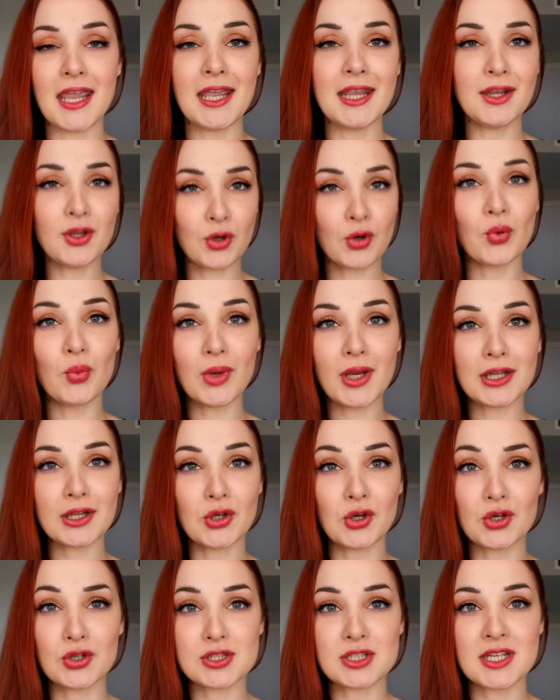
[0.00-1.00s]
he
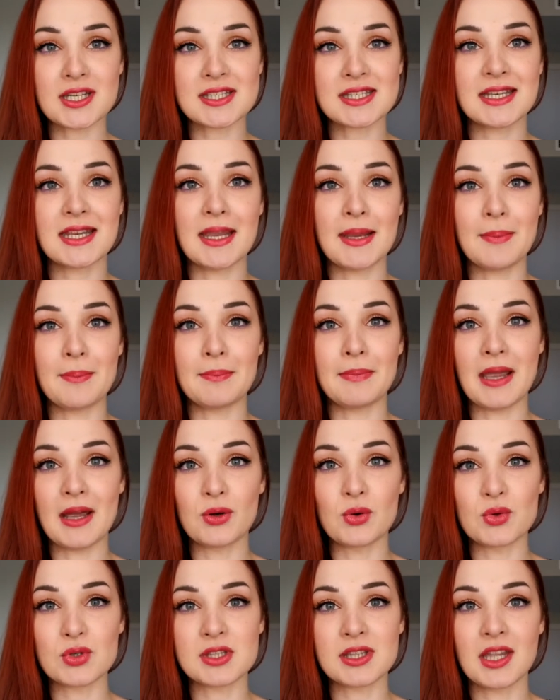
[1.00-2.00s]
descubierto cosas que me
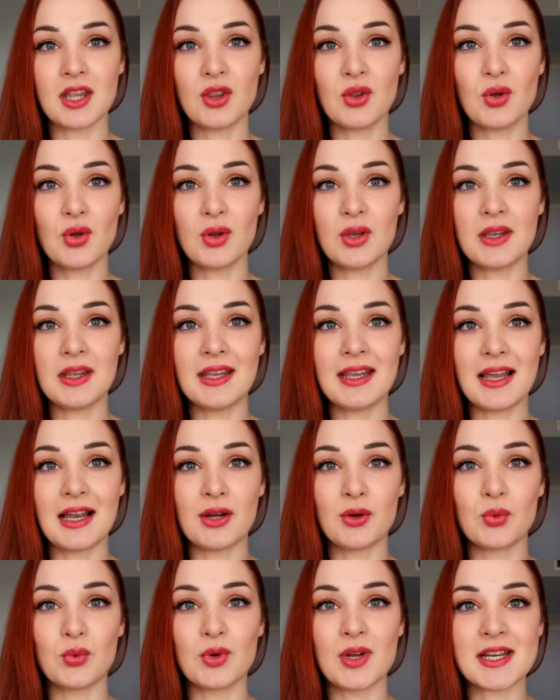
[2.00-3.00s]
han gustado y
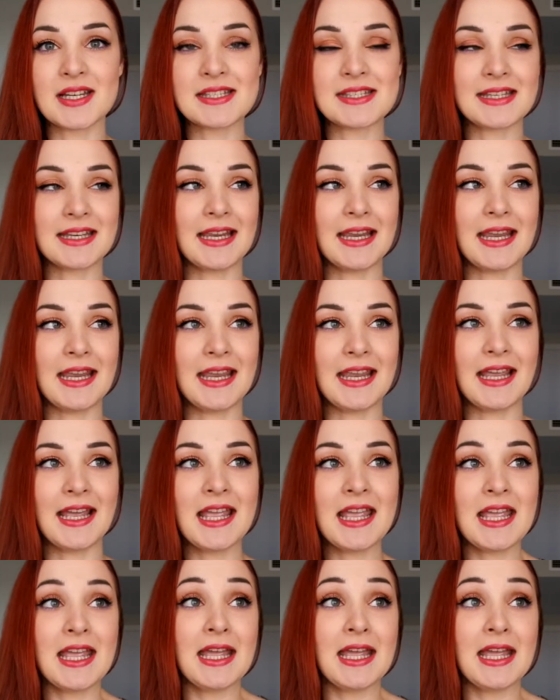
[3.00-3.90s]
algunas que...